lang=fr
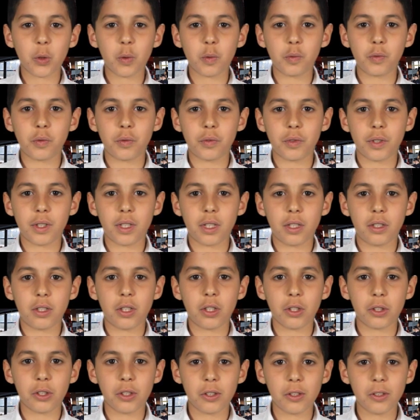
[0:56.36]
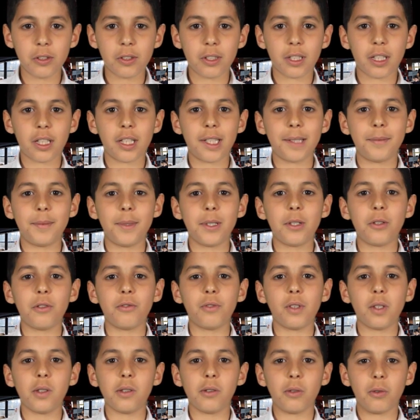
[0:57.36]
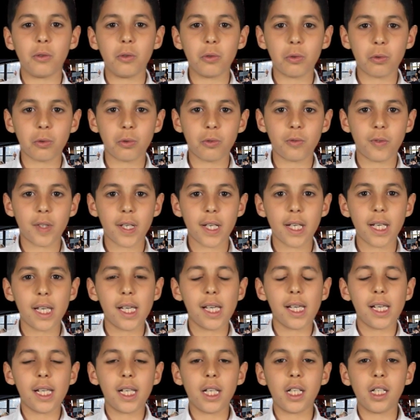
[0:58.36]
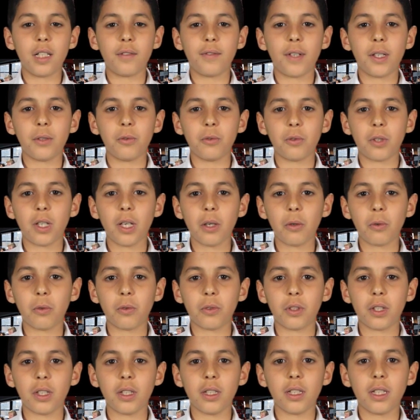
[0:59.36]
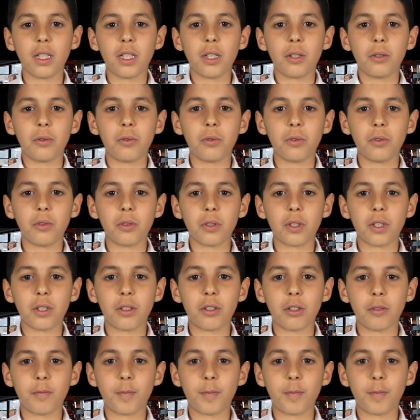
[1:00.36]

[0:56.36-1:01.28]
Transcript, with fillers: que vous venez d'entendre. Eh bien, on va le retrouver. Il va nous raconter tout ce qui se